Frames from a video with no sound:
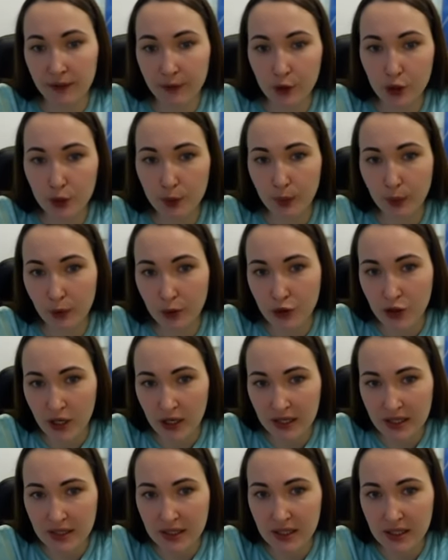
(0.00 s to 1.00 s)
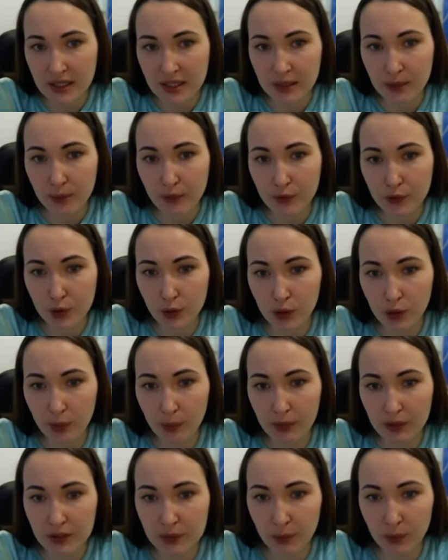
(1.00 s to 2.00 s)
То есть получается, если мы все это
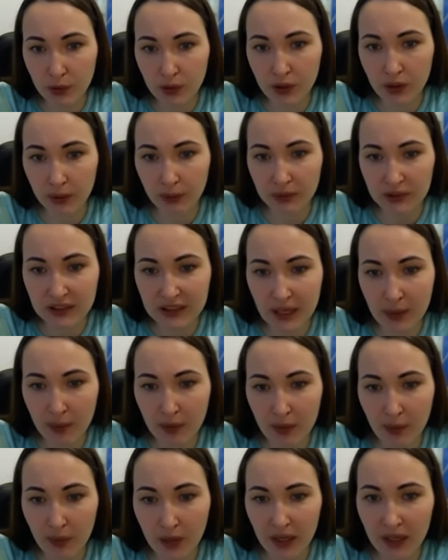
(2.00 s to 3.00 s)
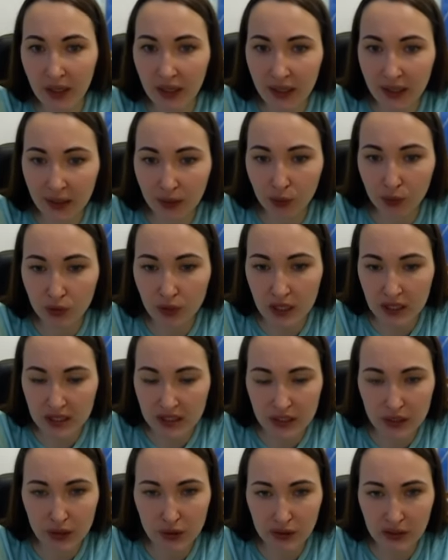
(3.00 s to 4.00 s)
посмотрим, самая маленькая у нас
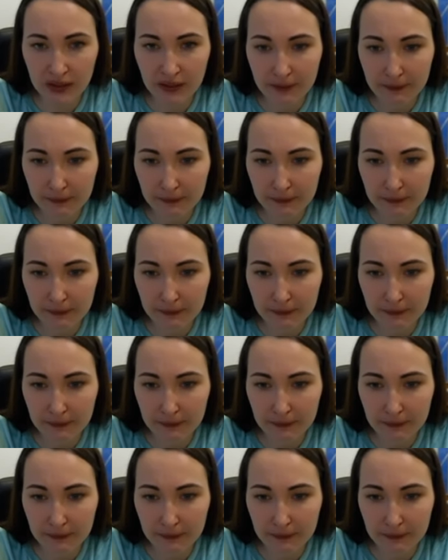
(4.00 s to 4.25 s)
идет,